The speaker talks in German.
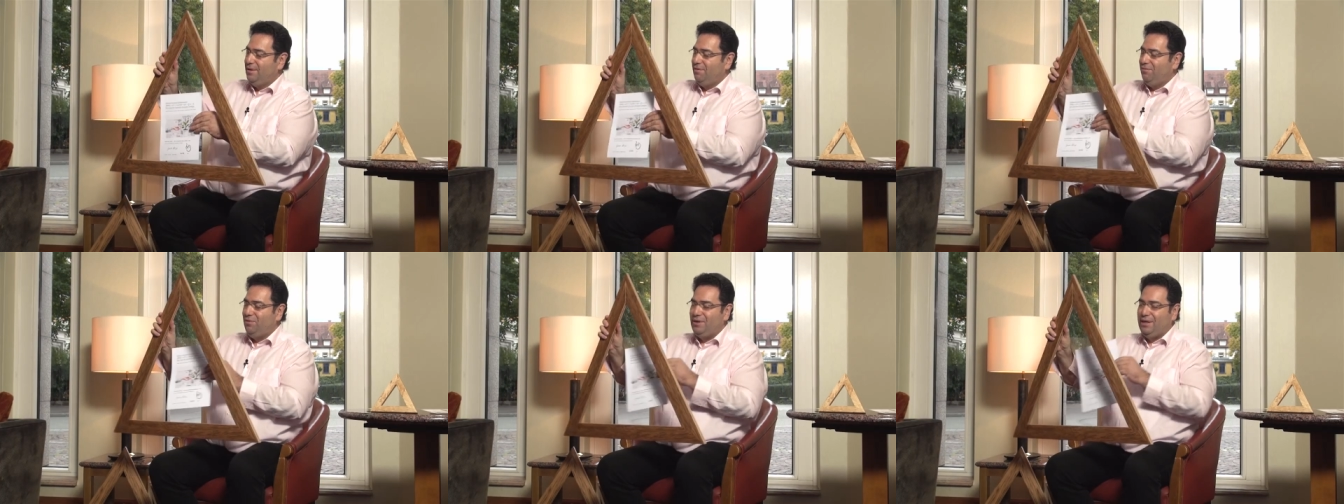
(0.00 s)

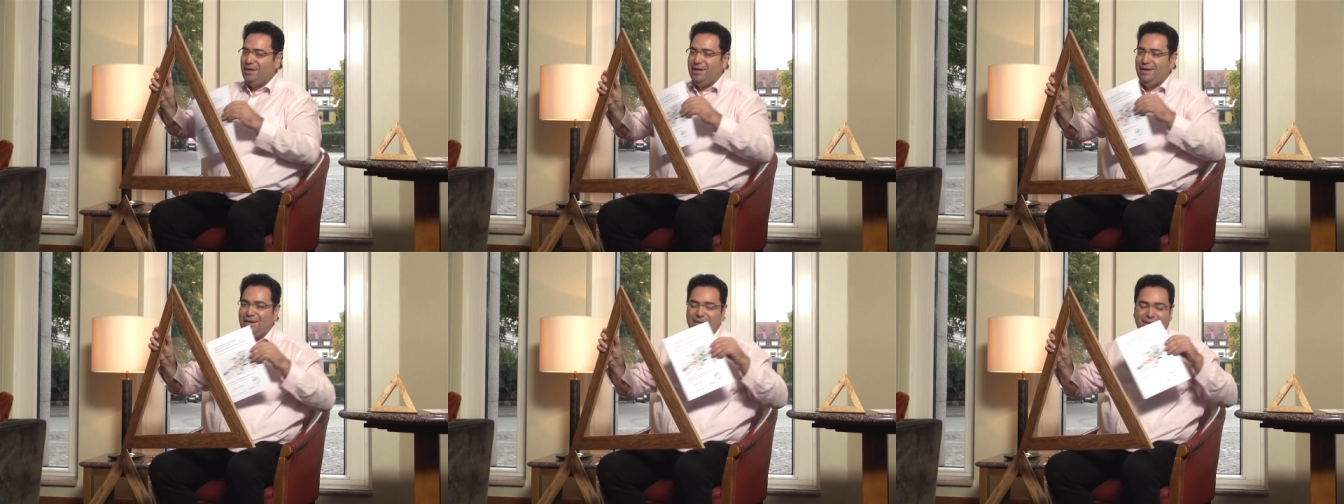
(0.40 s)
Für
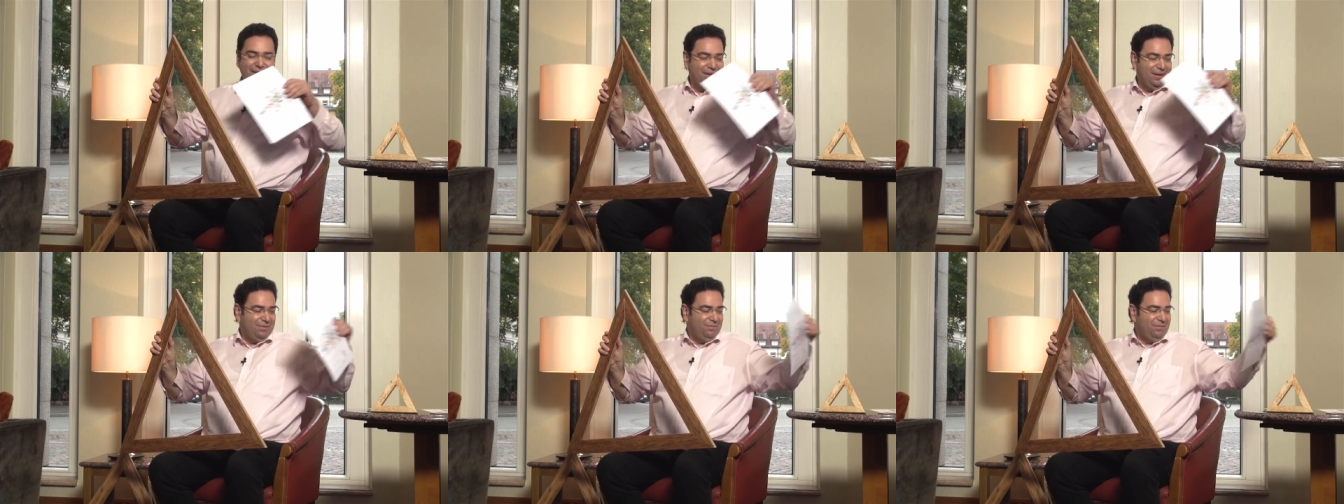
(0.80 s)
diejenigen,
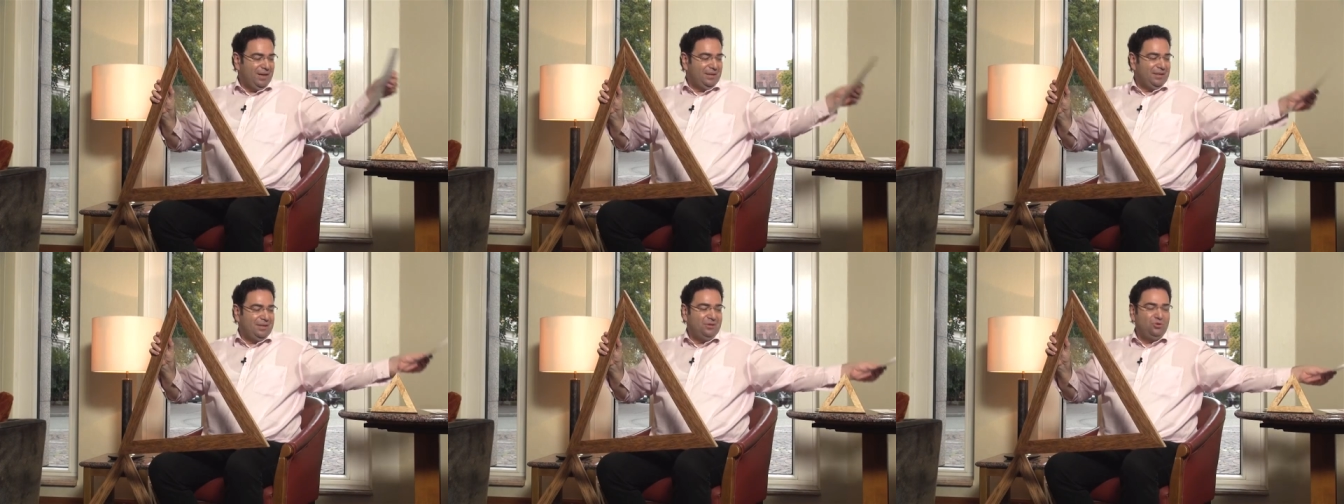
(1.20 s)
die
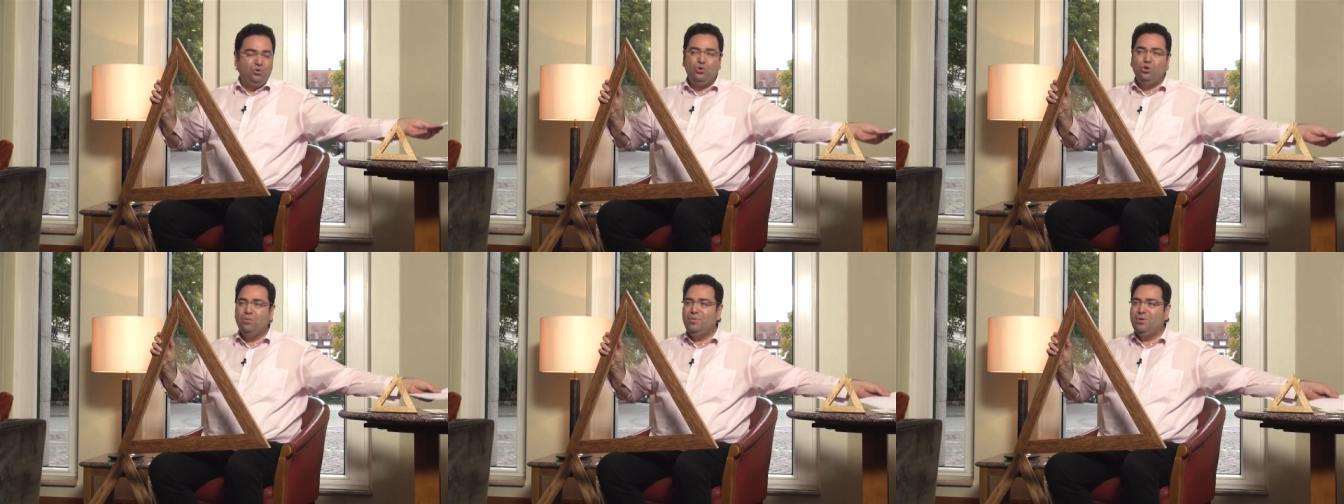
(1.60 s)
wirklich
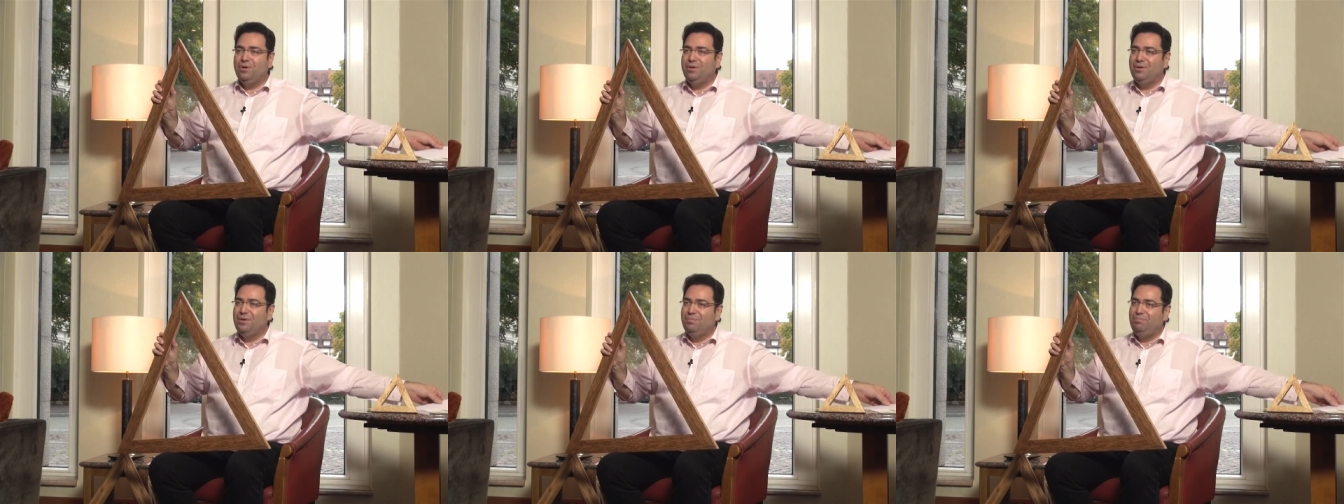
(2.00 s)

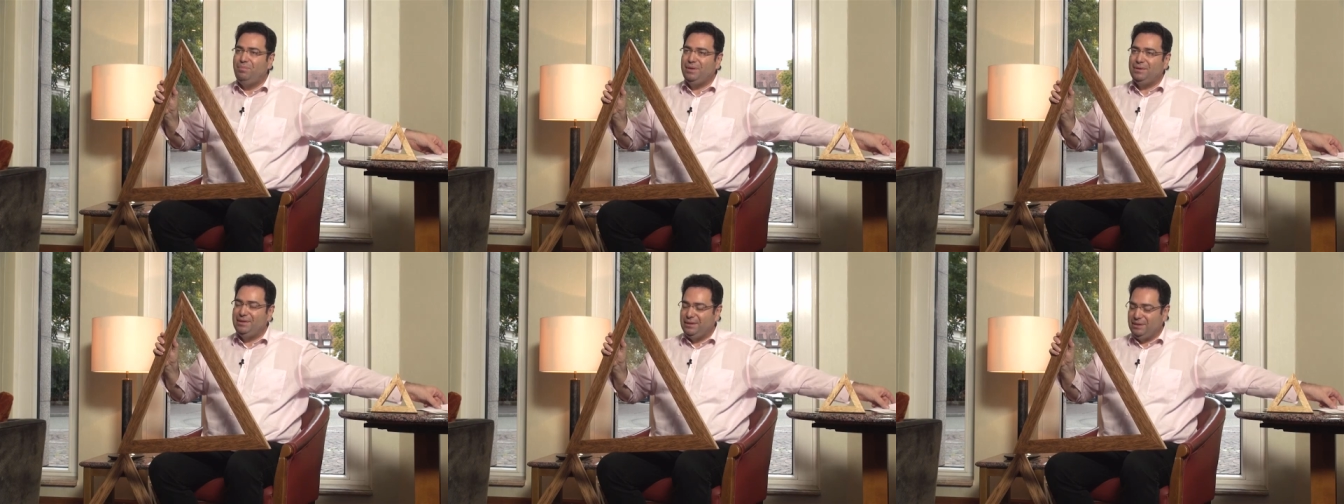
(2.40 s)

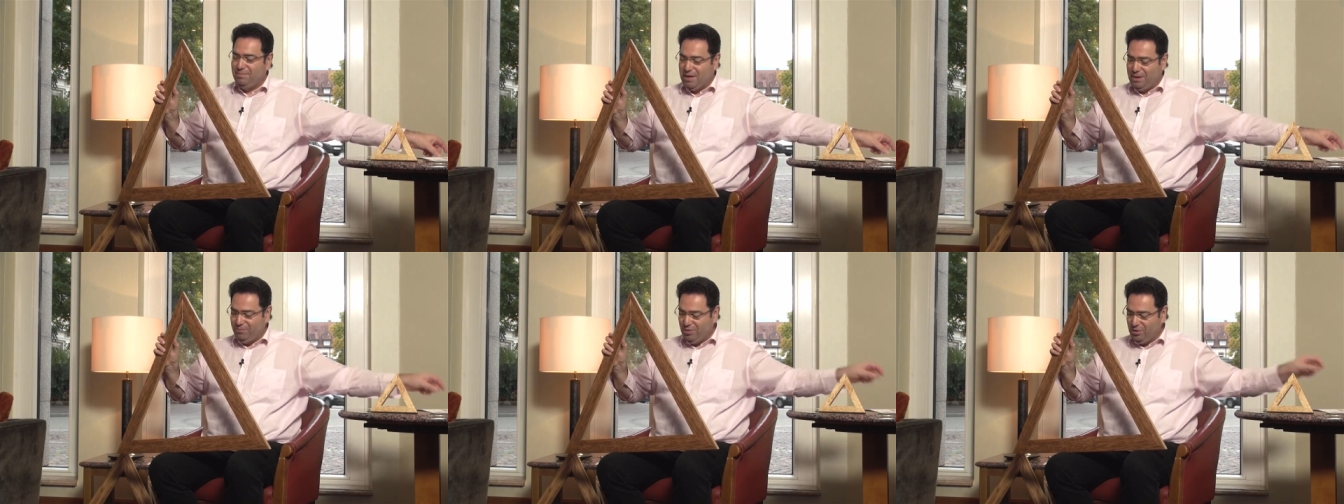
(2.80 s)
Turbo-Business
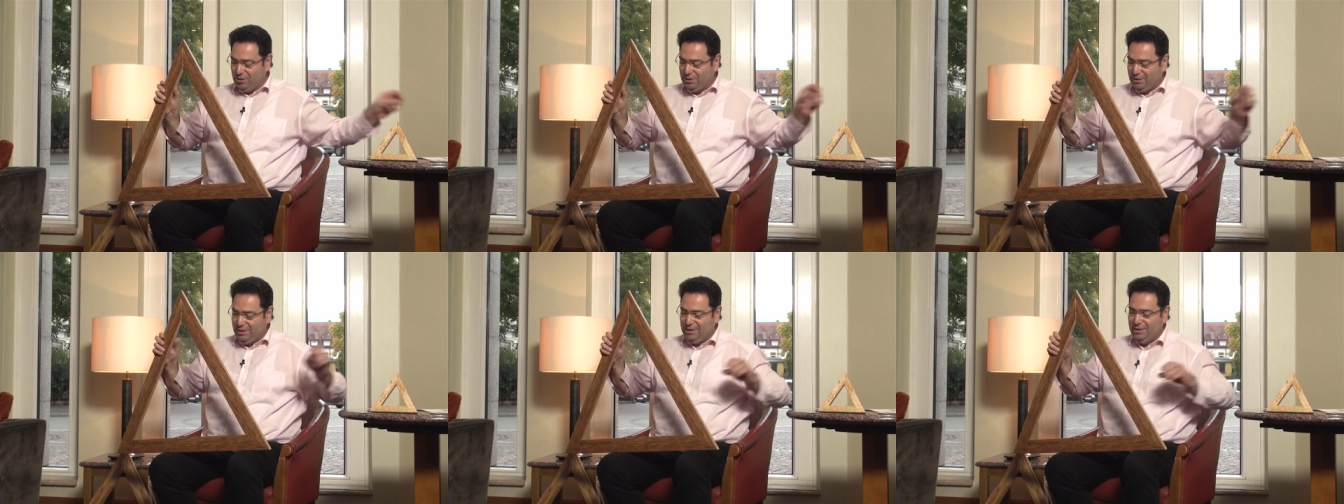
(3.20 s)
machen
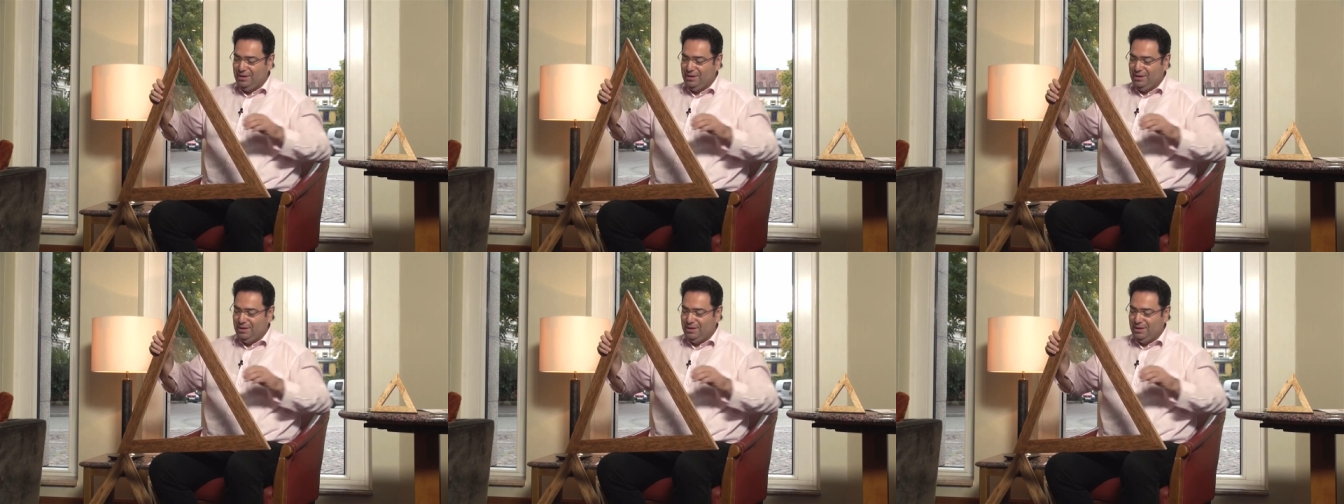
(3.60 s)
möchten,